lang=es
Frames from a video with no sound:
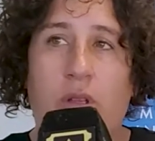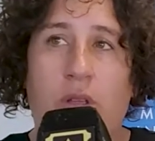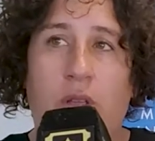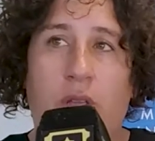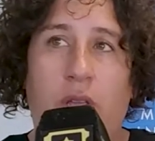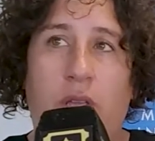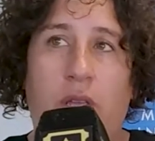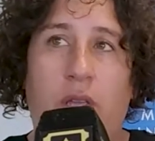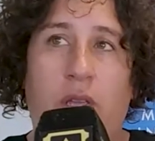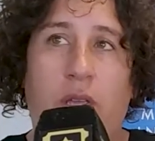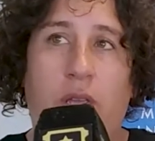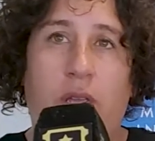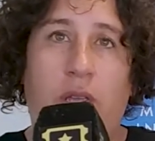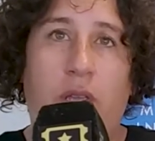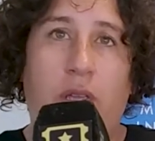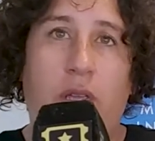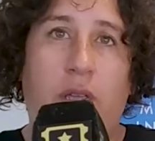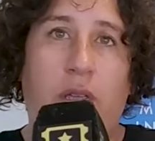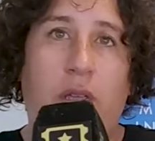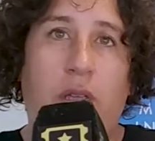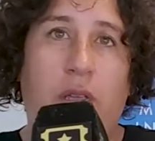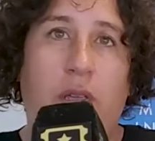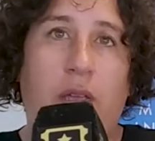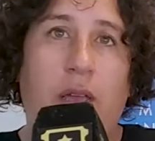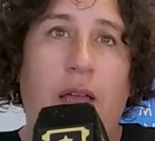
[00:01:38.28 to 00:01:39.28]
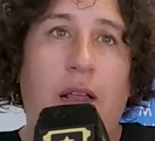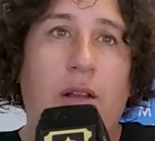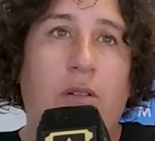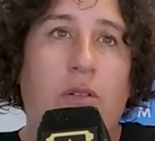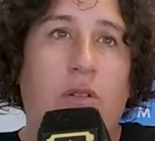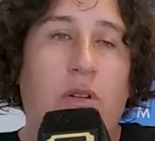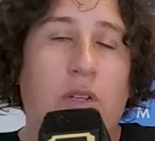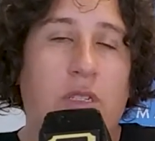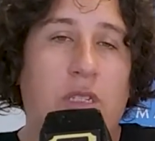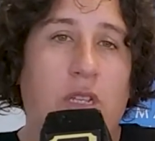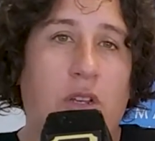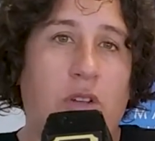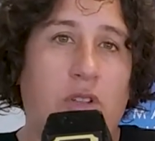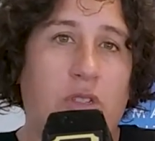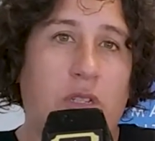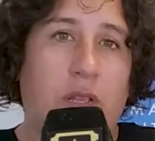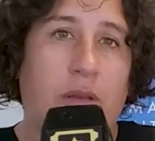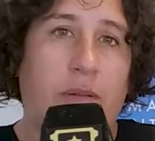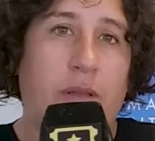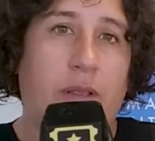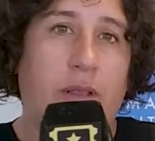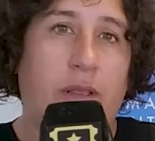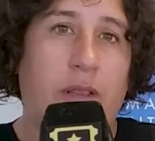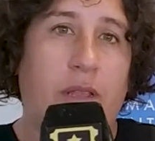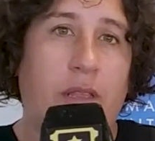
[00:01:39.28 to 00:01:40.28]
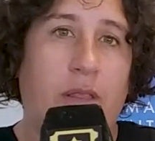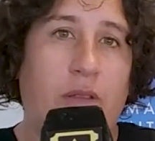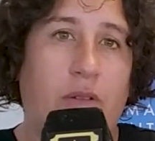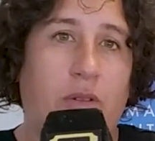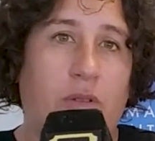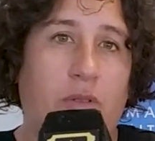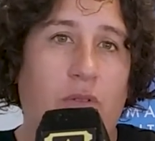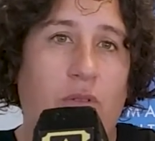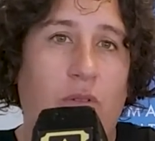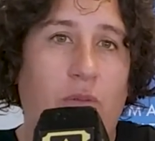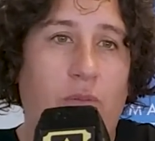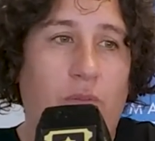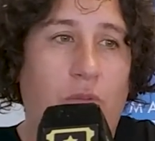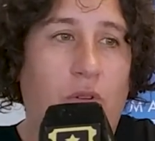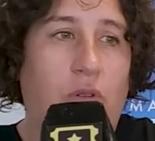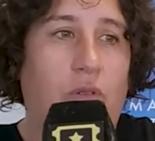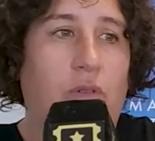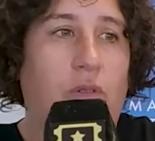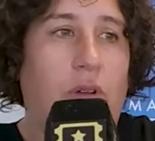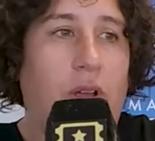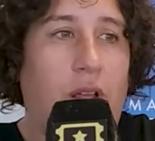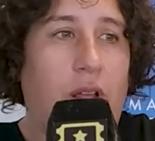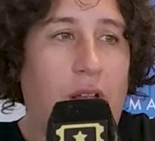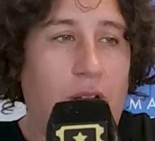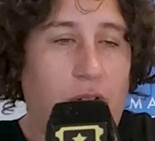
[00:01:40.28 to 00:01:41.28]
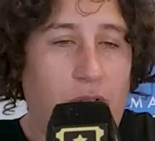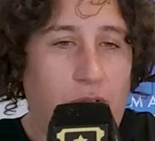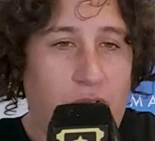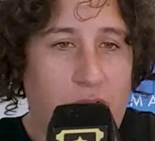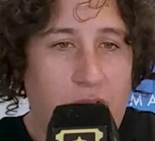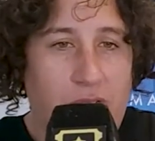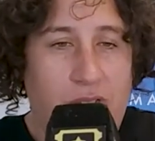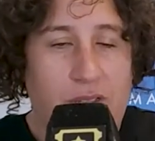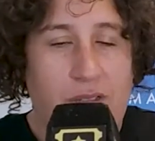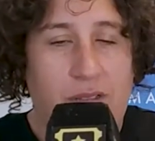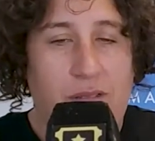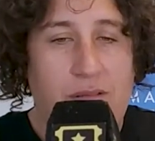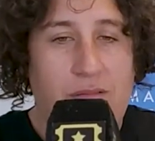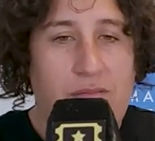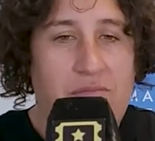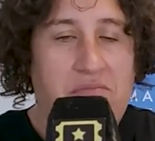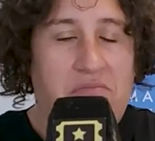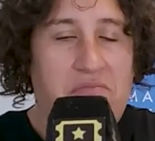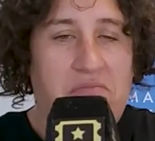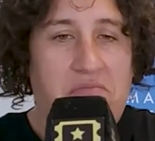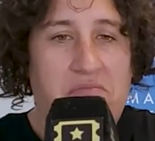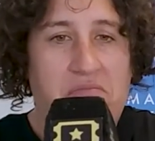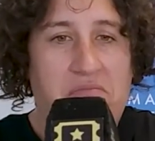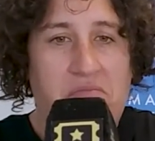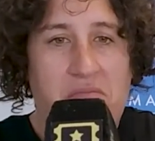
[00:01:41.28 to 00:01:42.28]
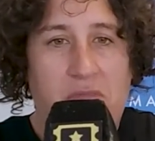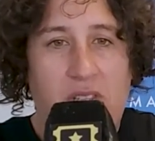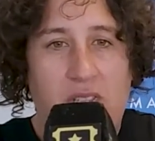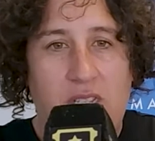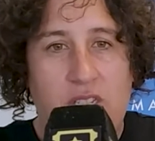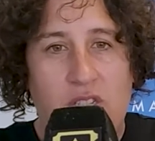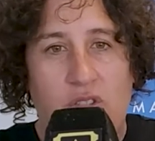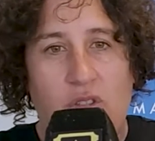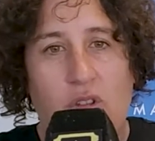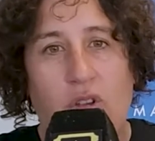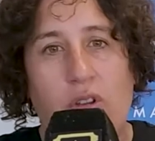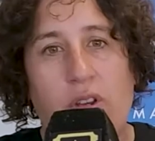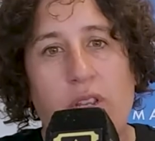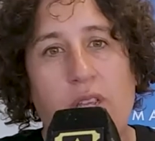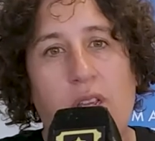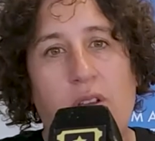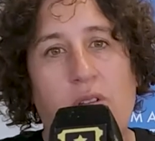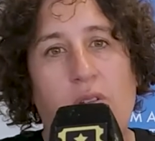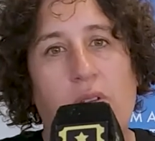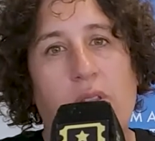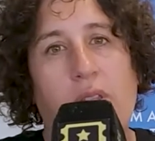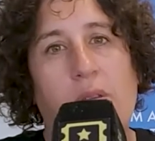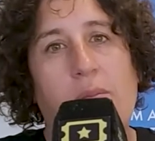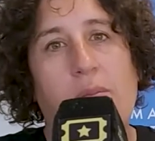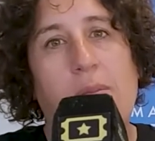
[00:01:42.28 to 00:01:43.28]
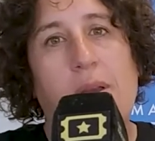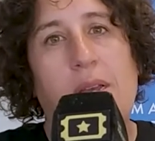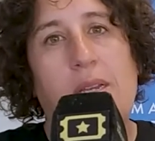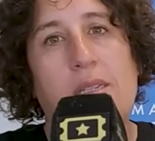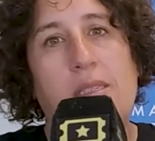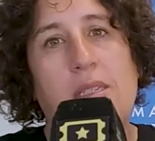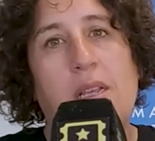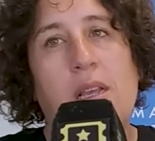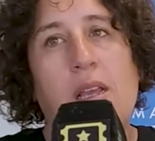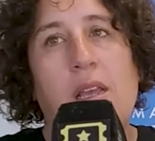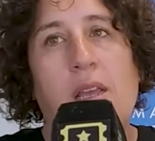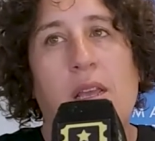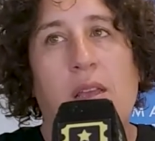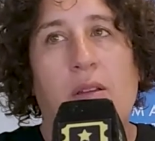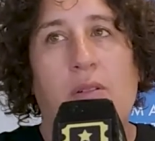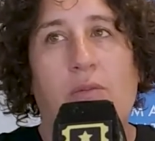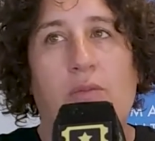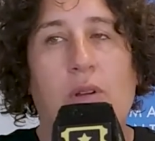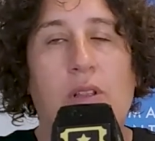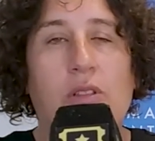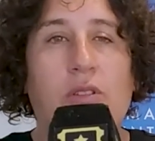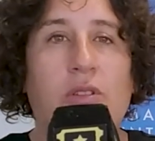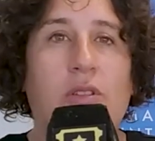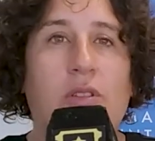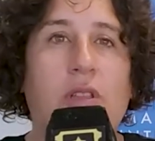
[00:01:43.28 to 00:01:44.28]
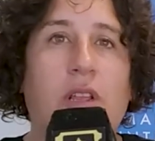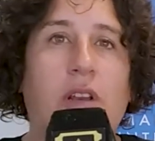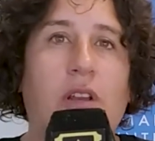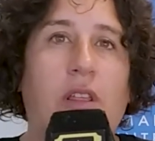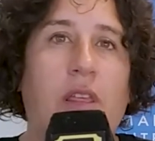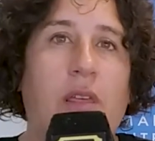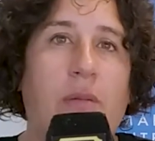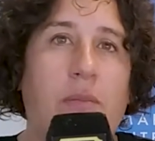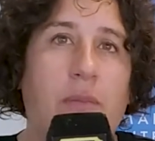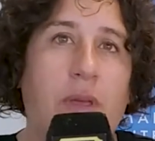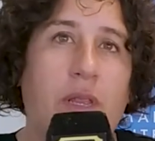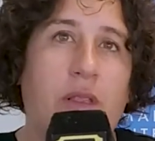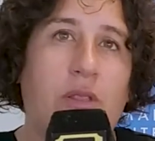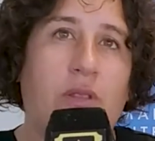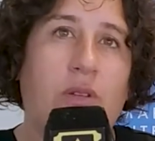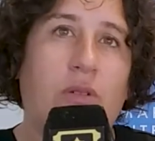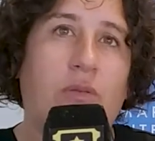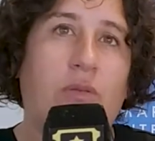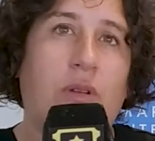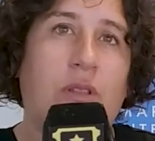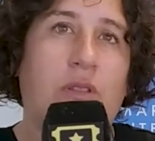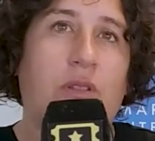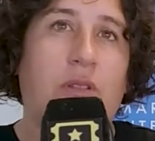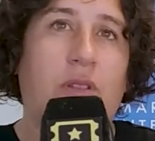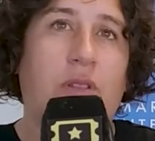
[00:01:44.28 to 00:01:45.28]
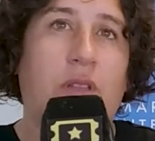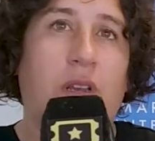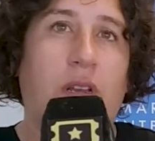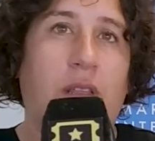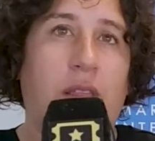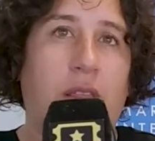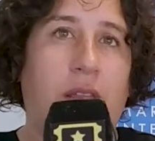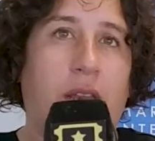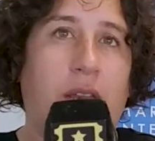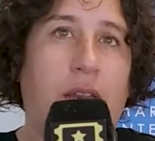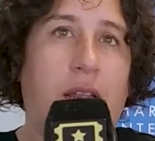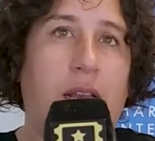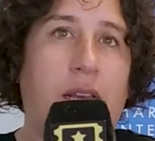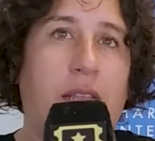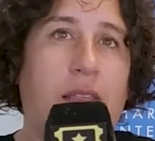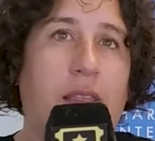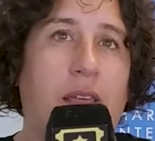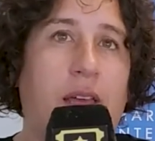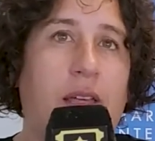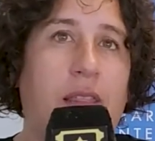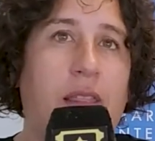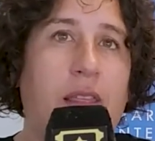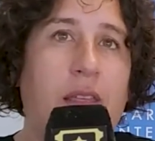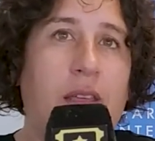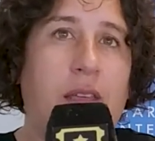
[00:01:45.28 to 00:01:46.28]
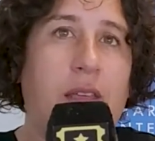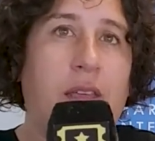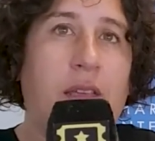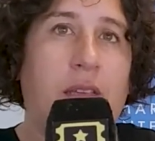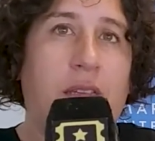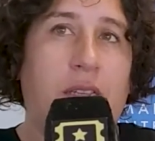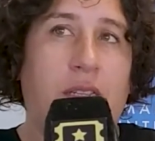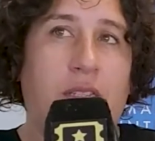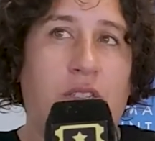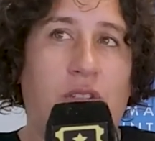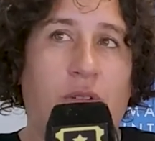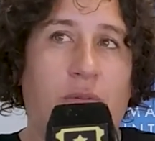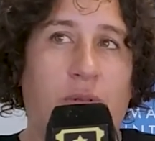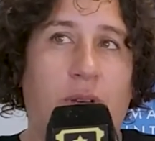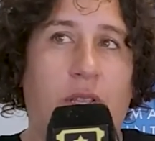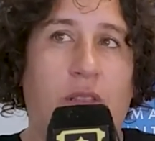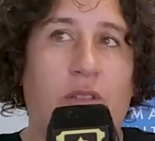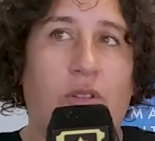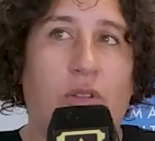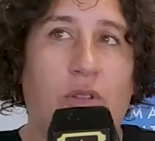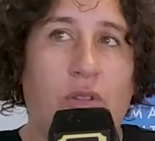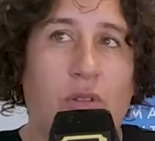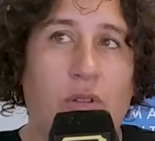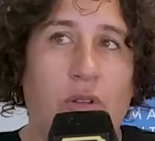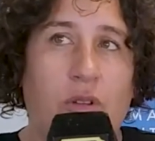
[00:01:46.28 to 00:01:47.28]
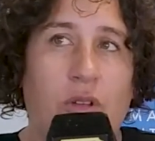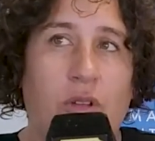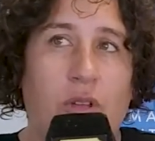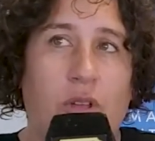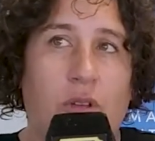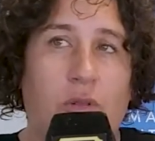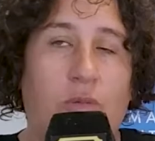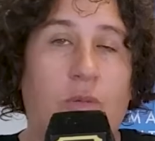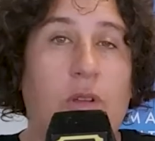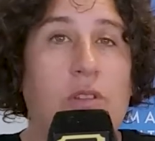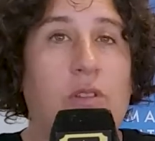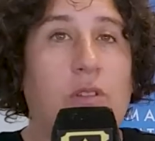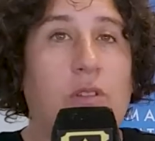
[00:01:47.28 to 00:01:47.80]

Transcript: eh, algo que se nos ha vendido como algo que, histórico y demás, cuánto tiene de mito, cuánto tiene de realidad y sobre todo cuánto